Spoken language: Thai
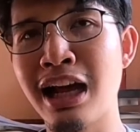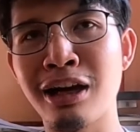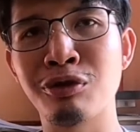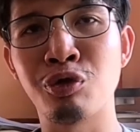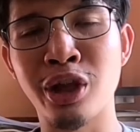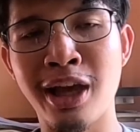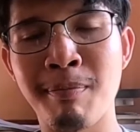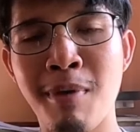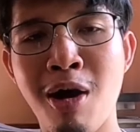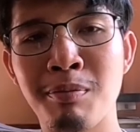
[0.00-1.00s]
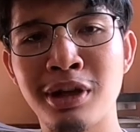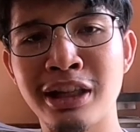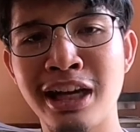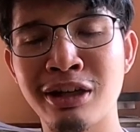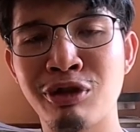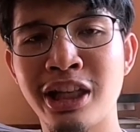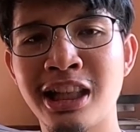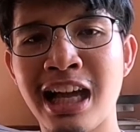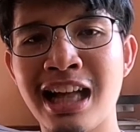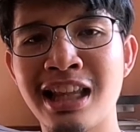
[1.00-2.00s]
นั่งอยู่ในป้อมหรือนั่งอยู่ใน
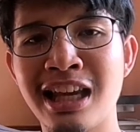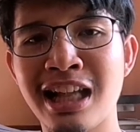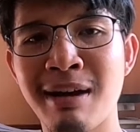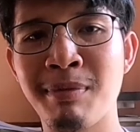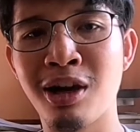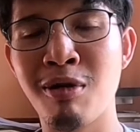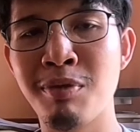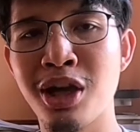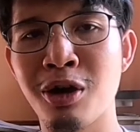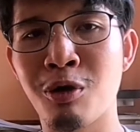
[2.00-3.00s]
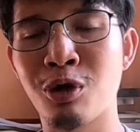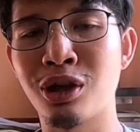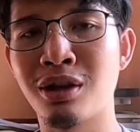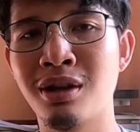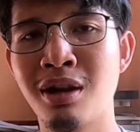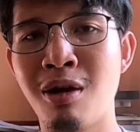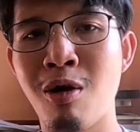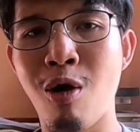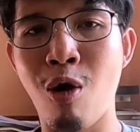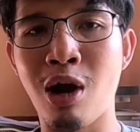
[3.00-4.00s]
สถานีนะครับแล้วก็มีคน
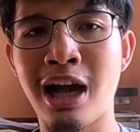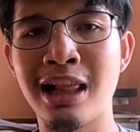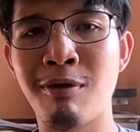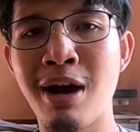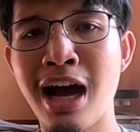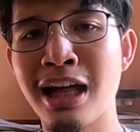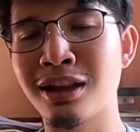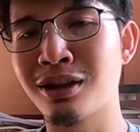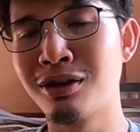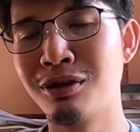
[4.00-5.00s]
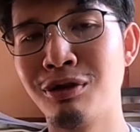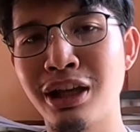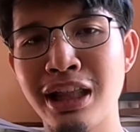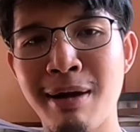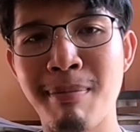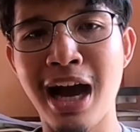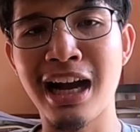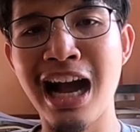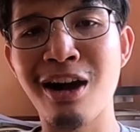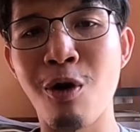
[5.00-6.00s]
ออกอารวาสนี่นั่นพัง
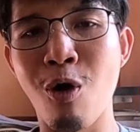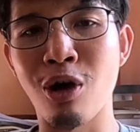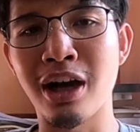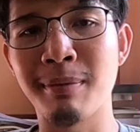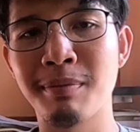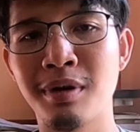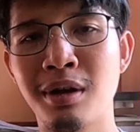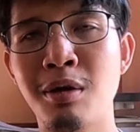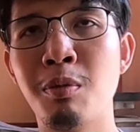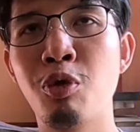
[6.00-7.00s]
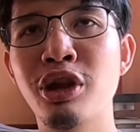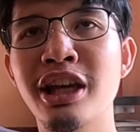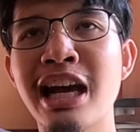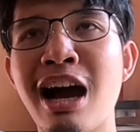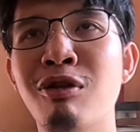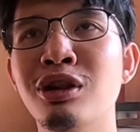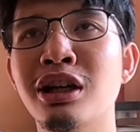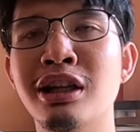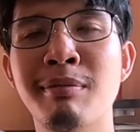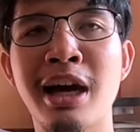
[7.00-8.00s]
ค่าของครับ พรุ่งนี้เช้า
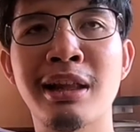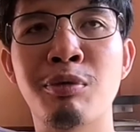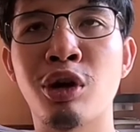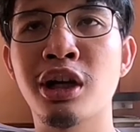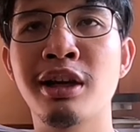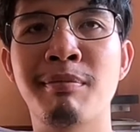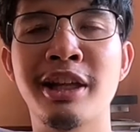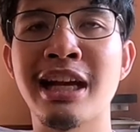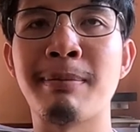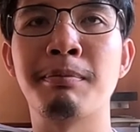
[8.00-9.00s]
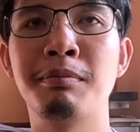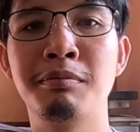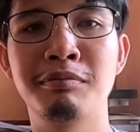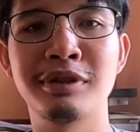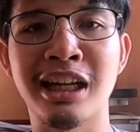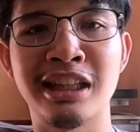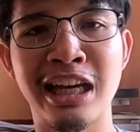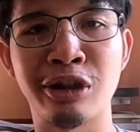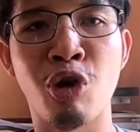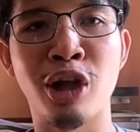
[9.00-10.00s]
ตื่นขึ้นมาตำรวจก็เดินไปจับจาก
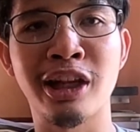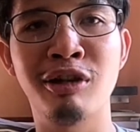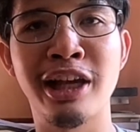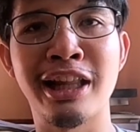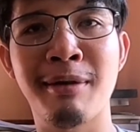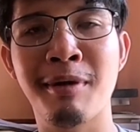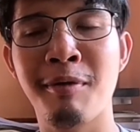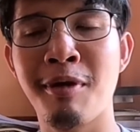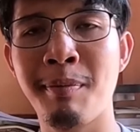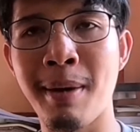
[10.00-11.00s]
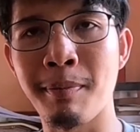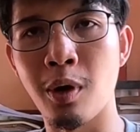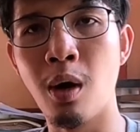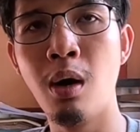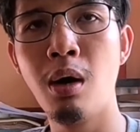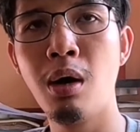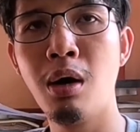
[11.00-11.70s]
เตียงนอนเขาเลยนะ่าแบบอ๋อ